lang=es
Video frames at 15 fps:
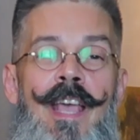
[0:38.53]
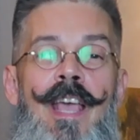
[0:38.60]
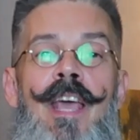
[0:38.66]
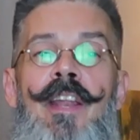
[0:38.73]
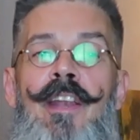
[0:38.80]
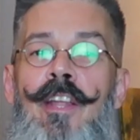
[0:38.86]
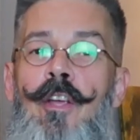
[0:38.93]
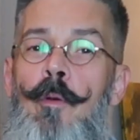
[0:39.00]

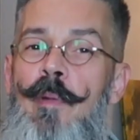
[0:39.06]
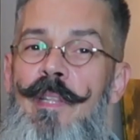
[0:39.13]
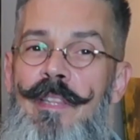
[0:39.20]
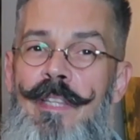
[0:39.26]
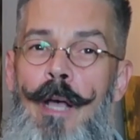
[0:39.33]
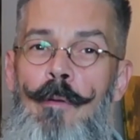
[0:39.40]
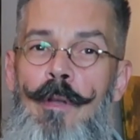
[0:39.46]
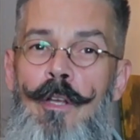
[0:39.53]
es
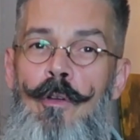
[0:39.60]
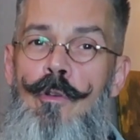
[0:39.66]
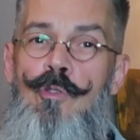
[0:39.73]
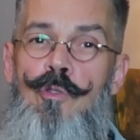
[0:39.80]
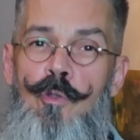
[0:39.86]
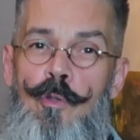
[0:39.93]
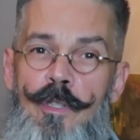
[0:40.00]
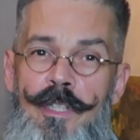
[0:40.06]
recomendable
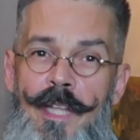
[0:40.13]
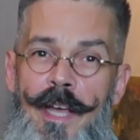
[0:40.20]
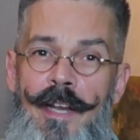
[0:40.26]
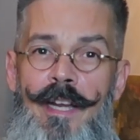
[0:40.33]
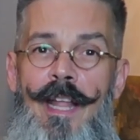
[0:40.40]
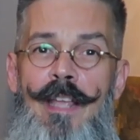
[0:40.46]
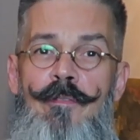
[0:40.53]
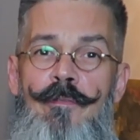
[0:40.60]

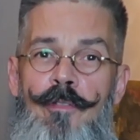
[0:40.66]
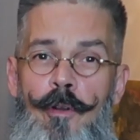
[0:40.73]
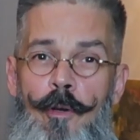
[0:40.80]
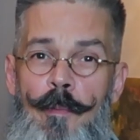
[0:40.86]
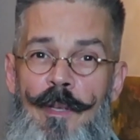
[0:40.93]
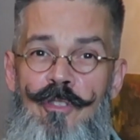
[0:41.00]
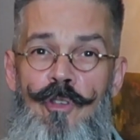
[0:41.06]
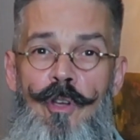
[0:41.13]
consultar la
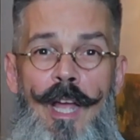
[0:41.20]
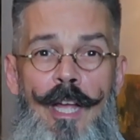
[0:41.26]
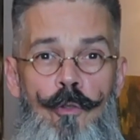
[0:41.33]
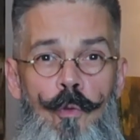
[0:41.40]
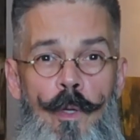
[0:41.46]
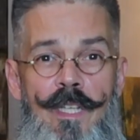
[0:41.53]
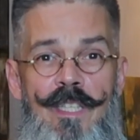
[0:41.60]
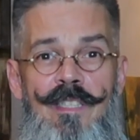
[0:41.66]
información
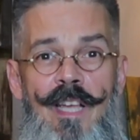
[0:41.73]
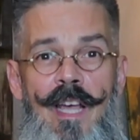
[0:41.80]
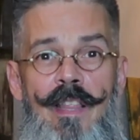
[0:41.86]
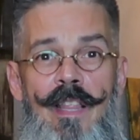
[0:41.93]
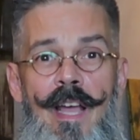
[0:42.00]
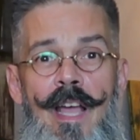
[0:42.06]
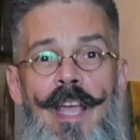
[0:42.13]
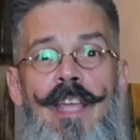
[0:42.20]

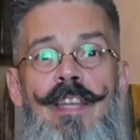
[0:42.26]
actualizada